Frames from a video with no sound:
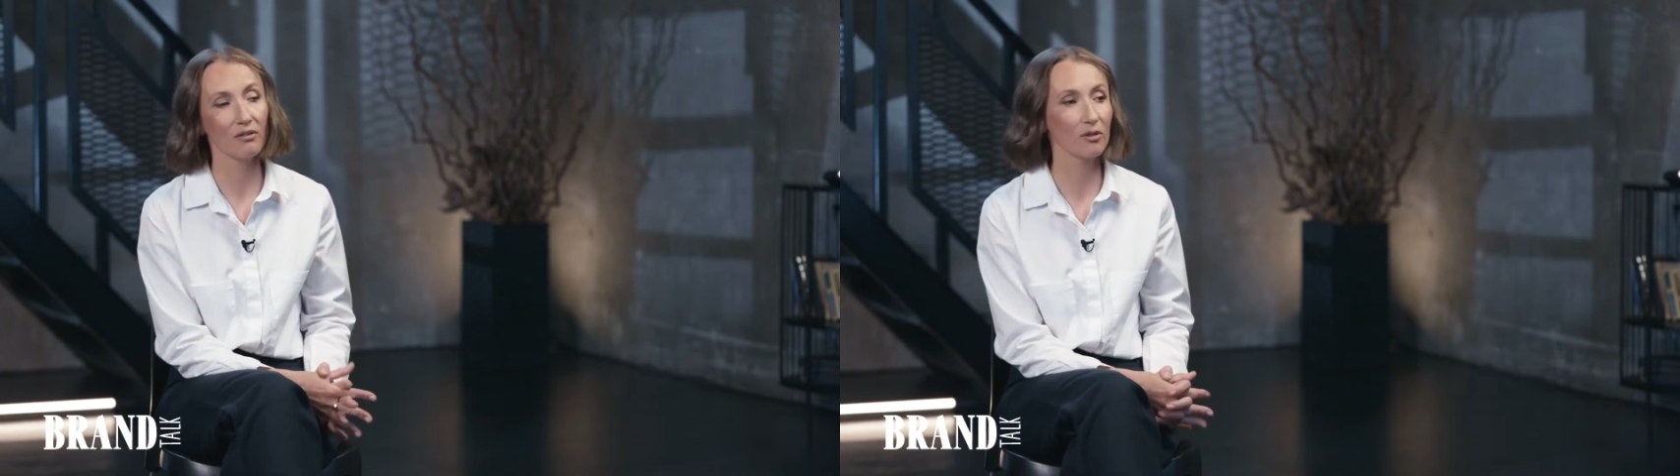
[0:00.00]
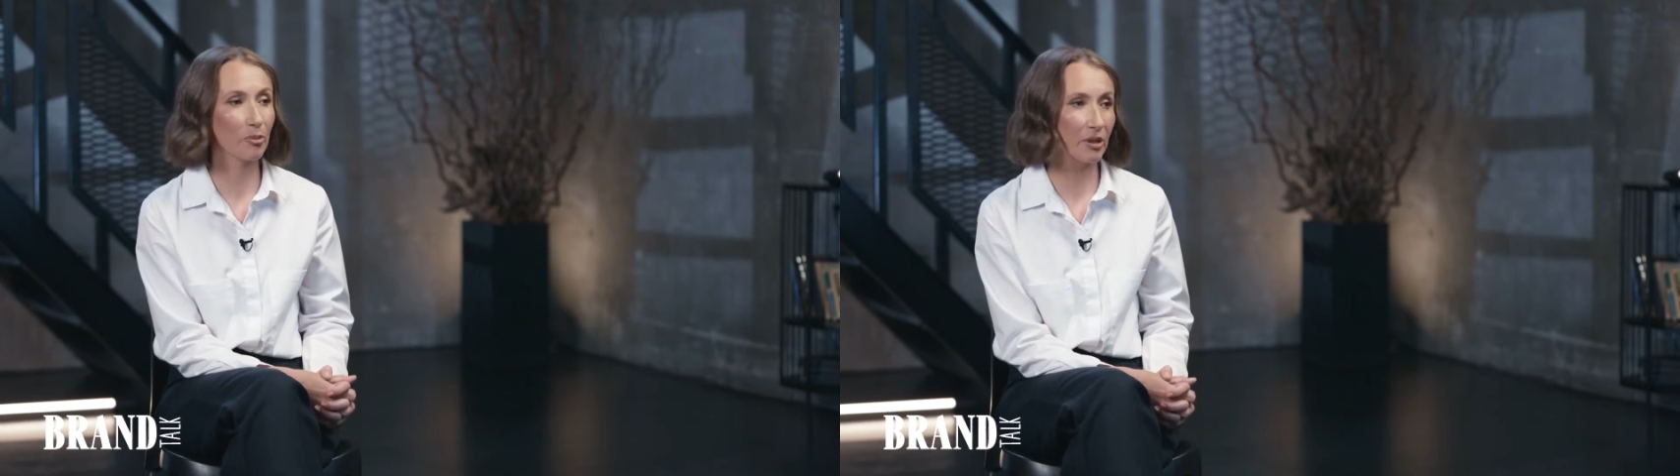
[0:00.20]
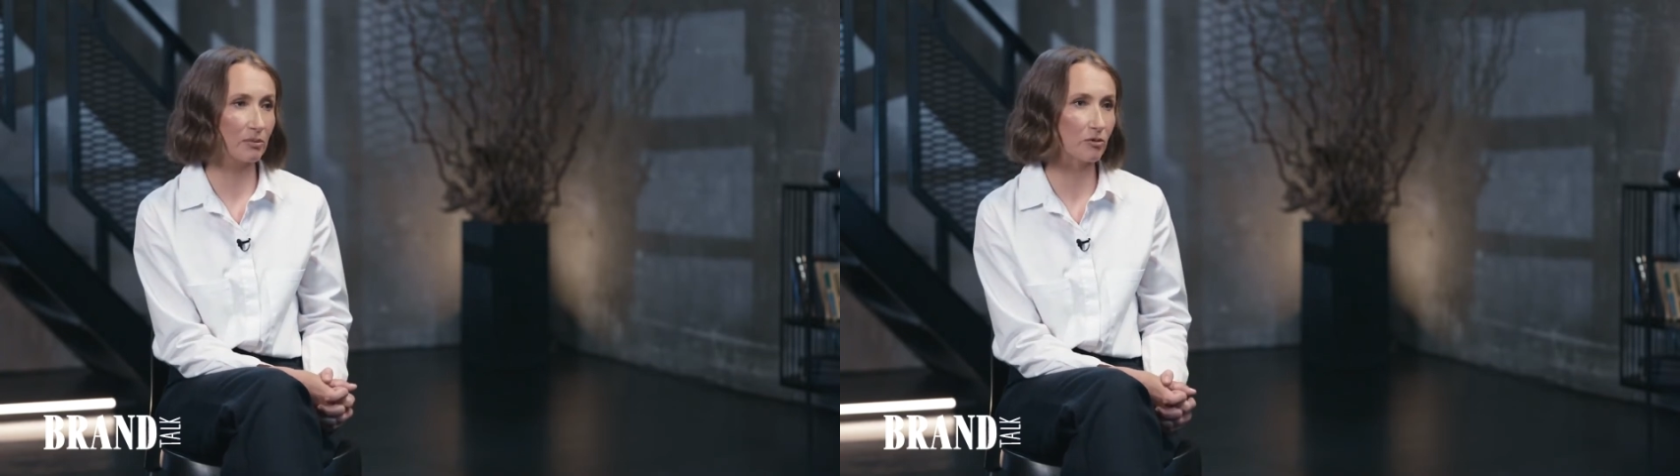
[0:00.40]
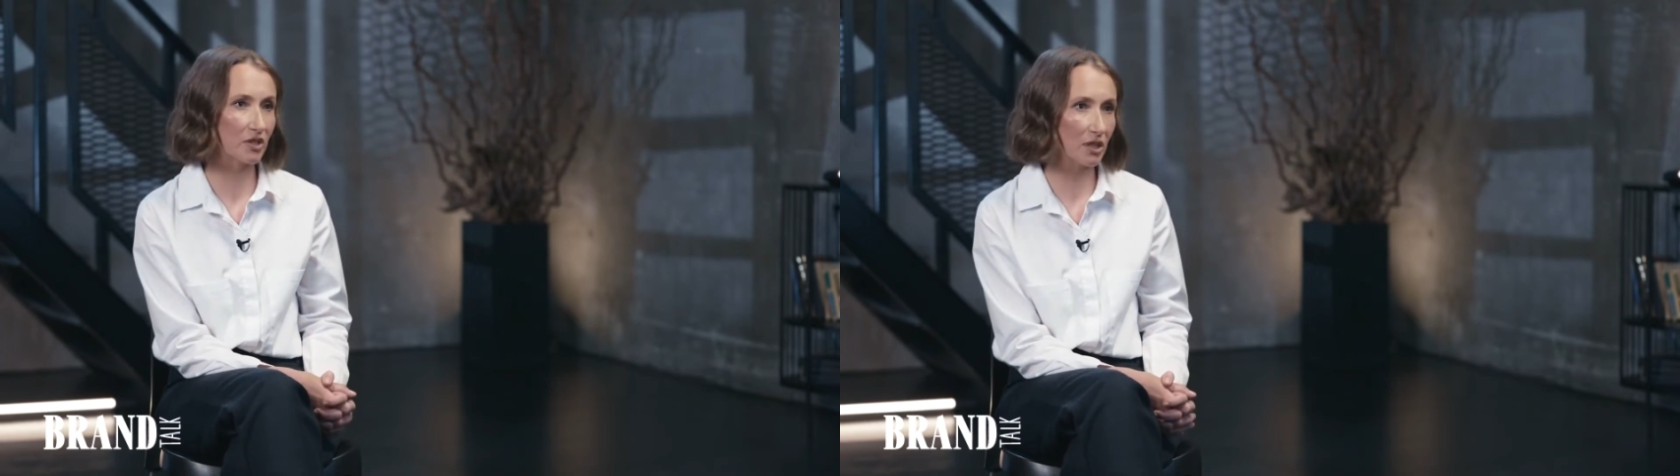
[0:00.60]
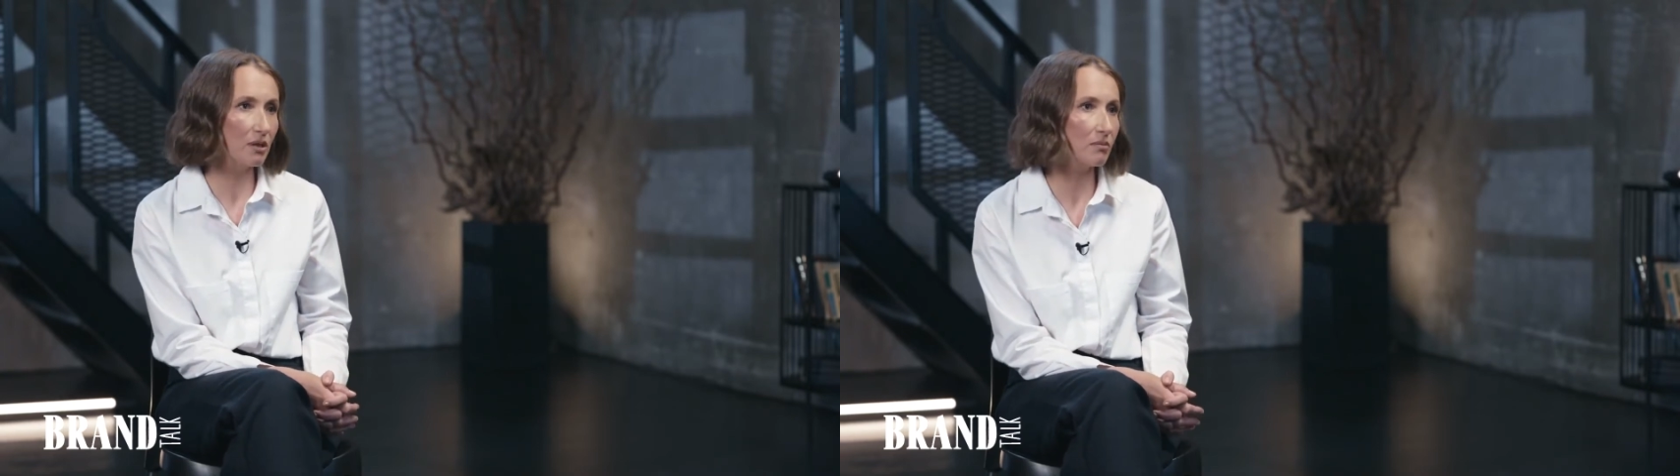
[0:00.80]
Вот, поэтому
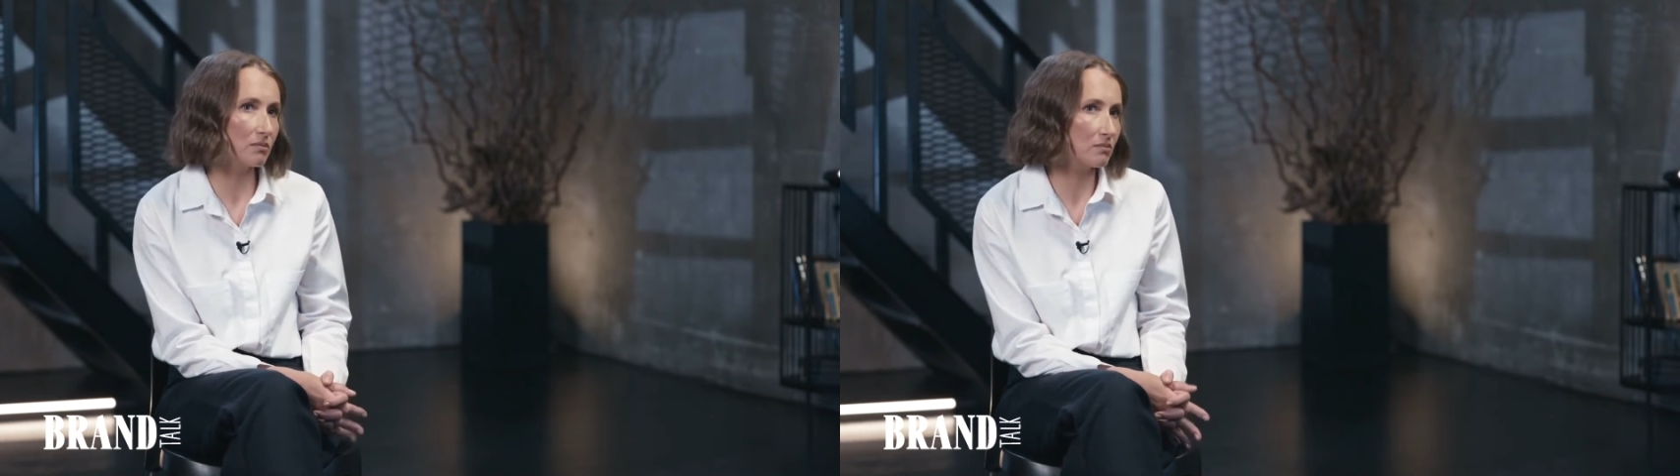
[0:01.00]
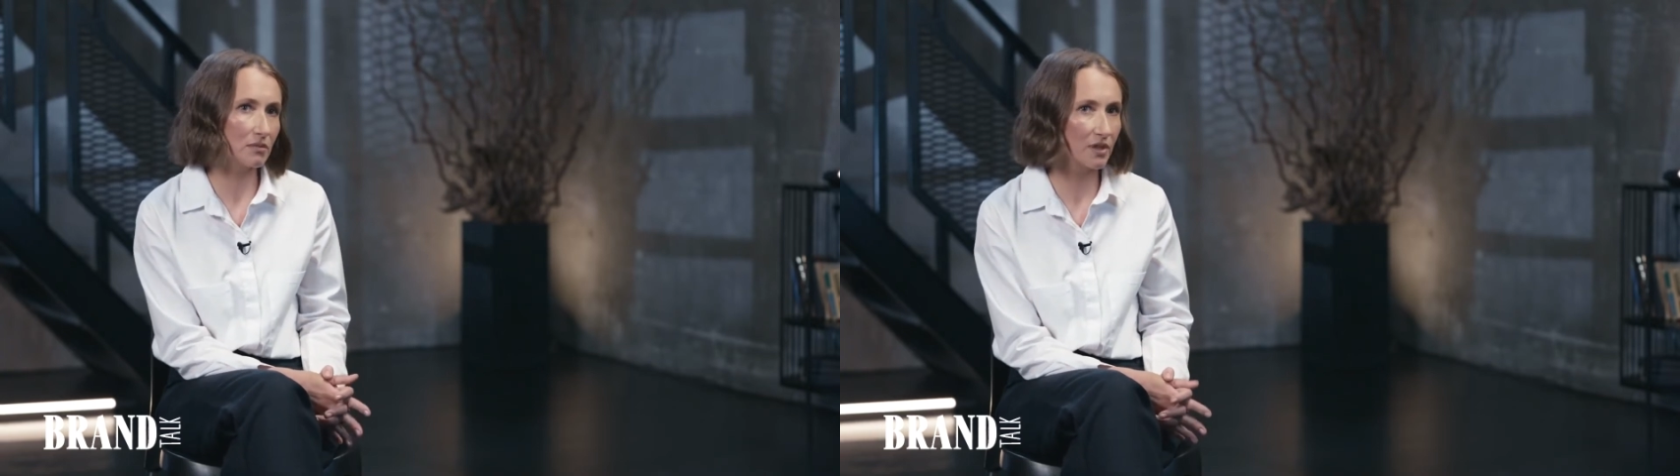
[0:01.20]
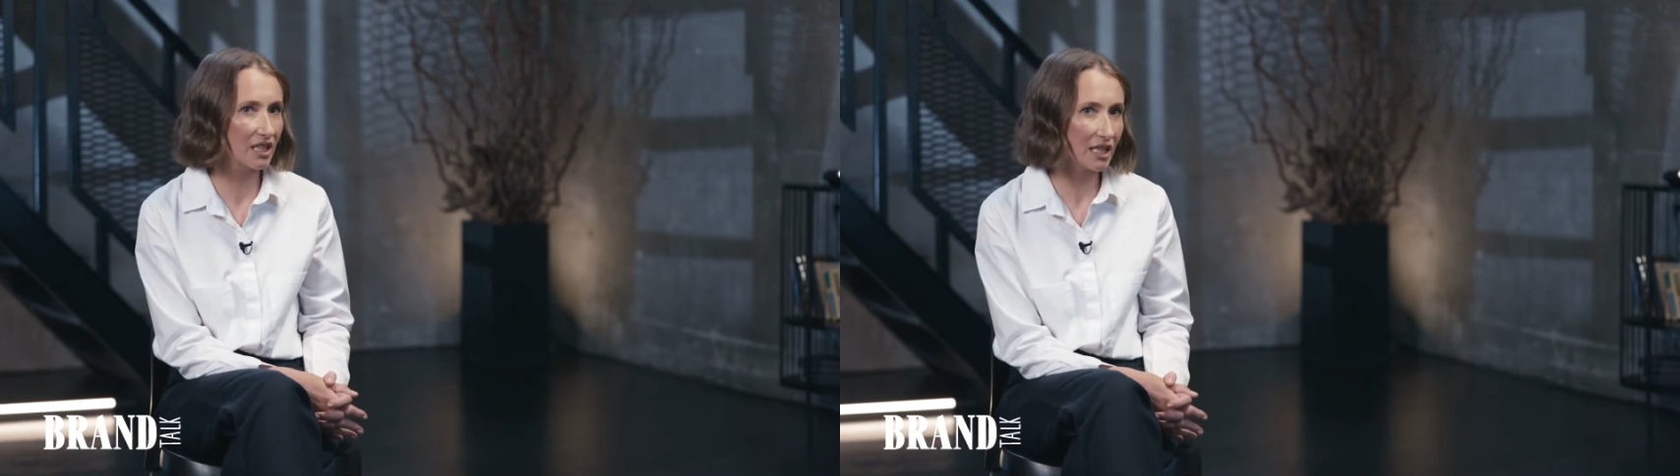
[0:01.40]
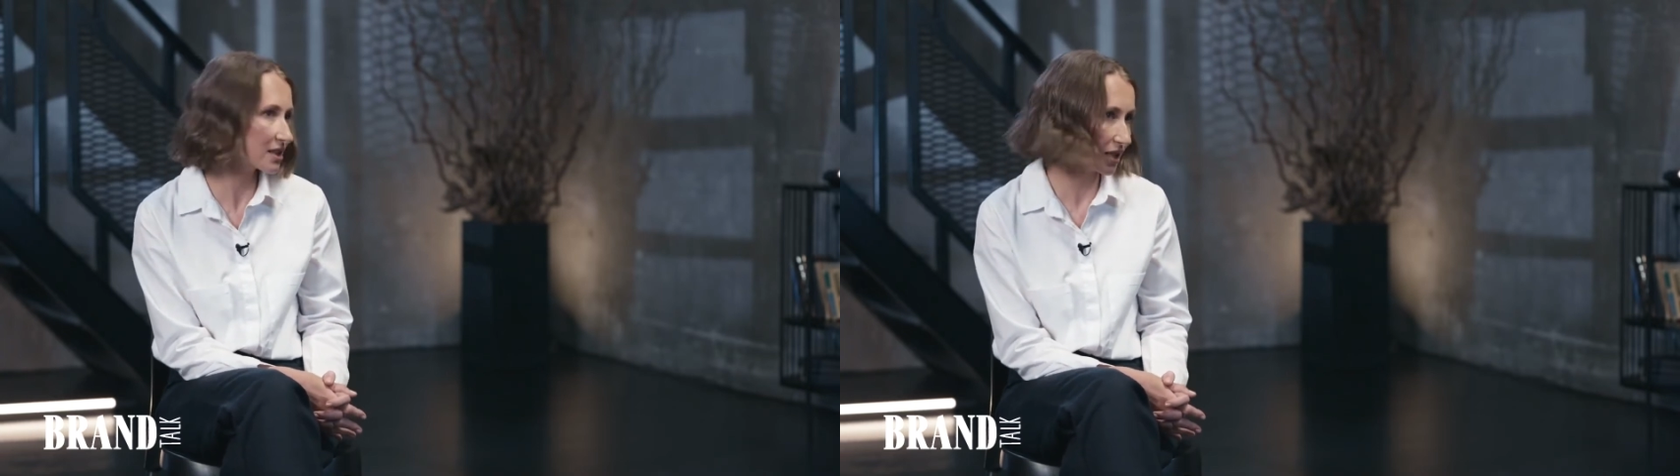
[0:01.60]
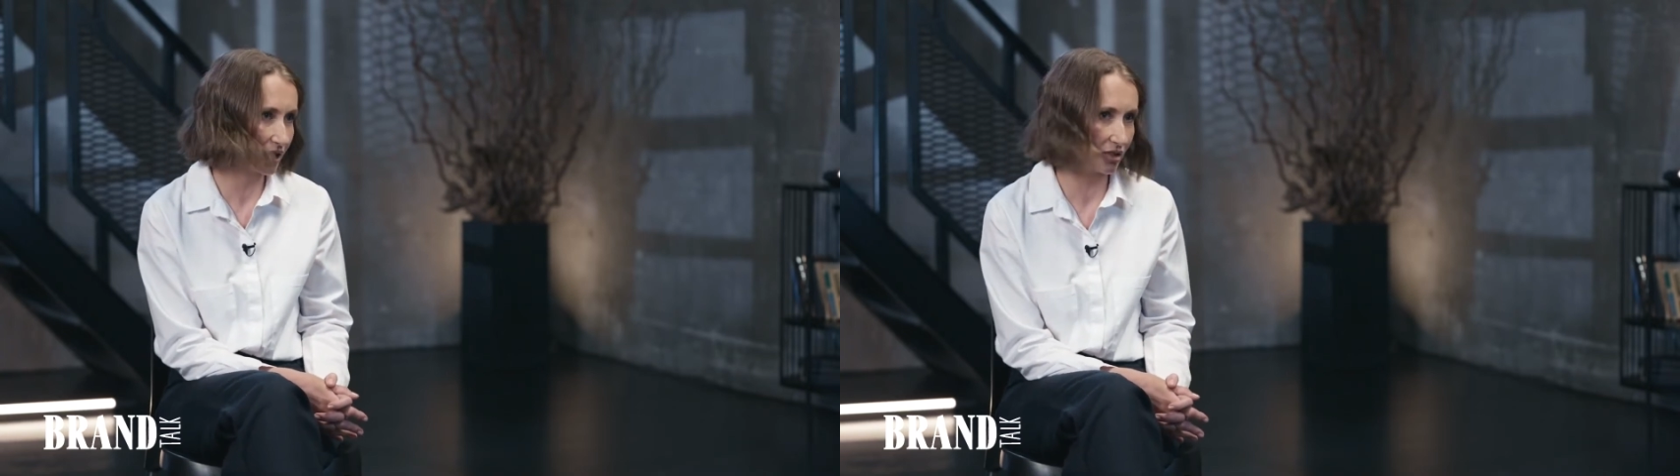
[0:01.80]
в целом и
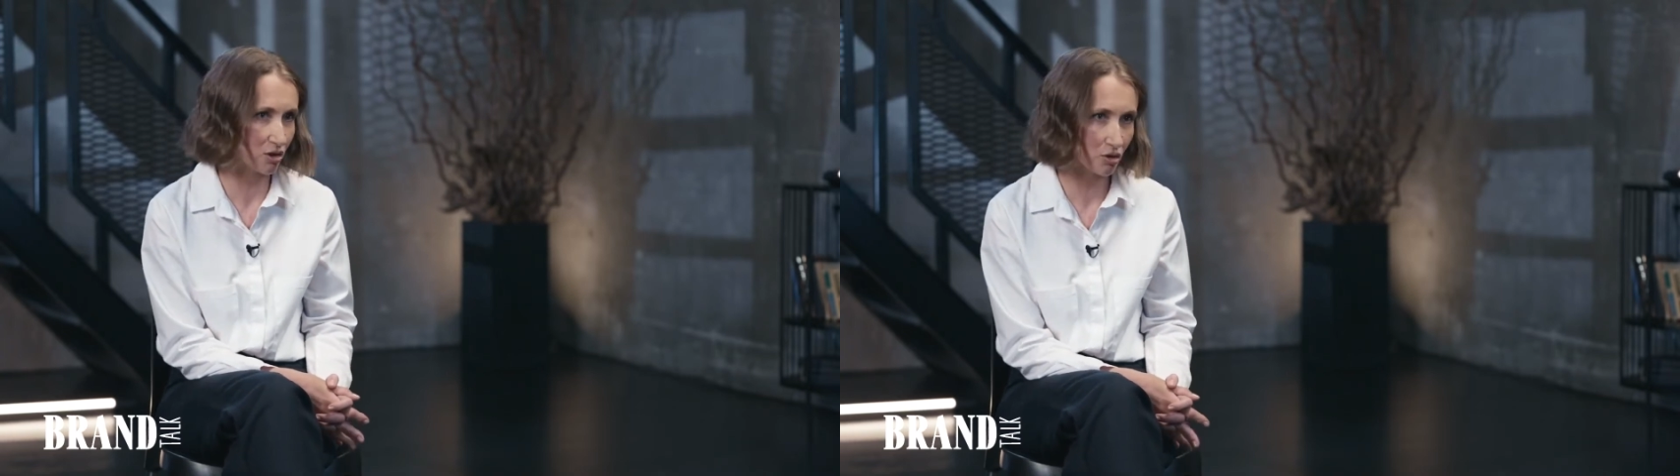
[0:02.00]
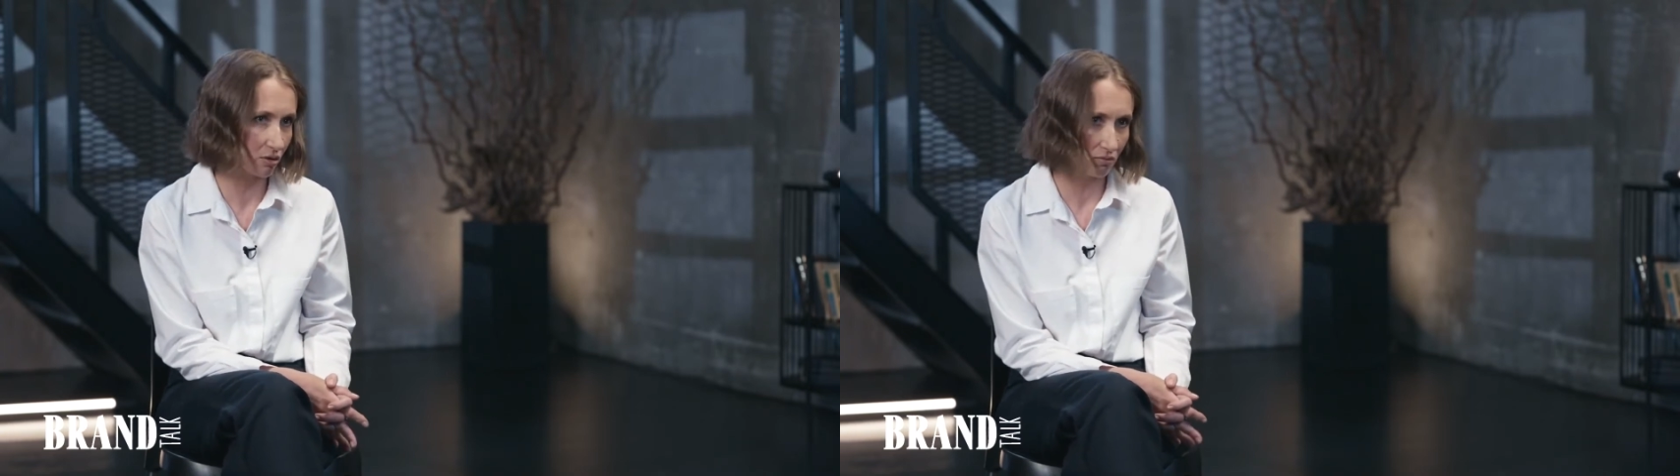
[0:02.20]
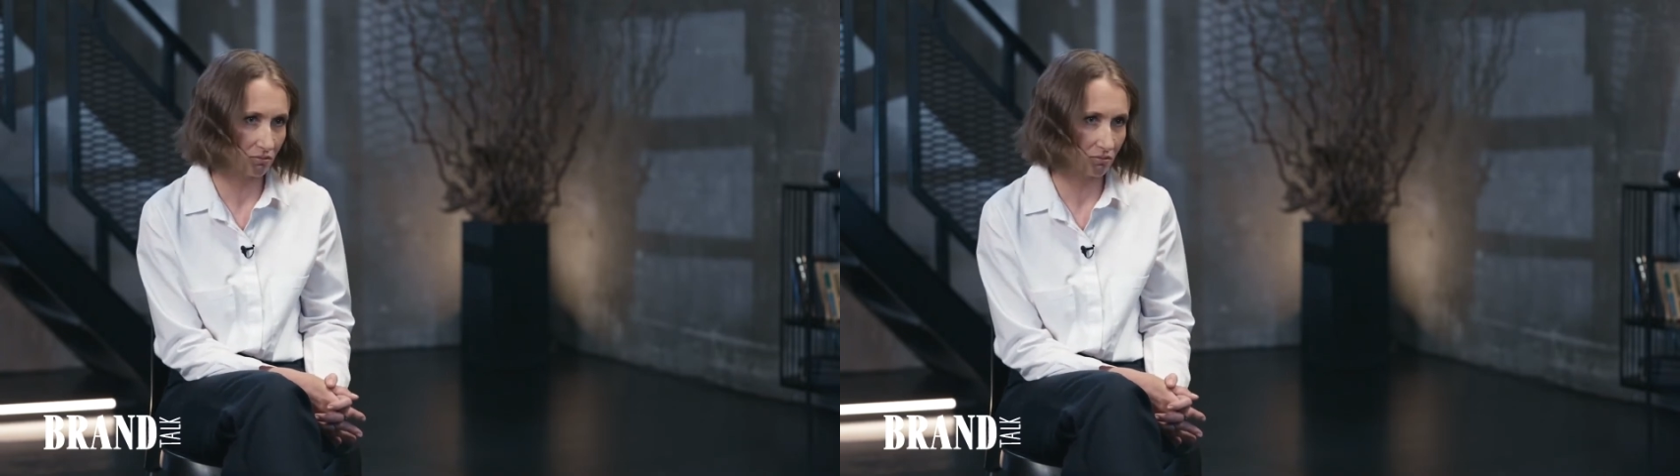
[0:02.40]
так, и так хорошо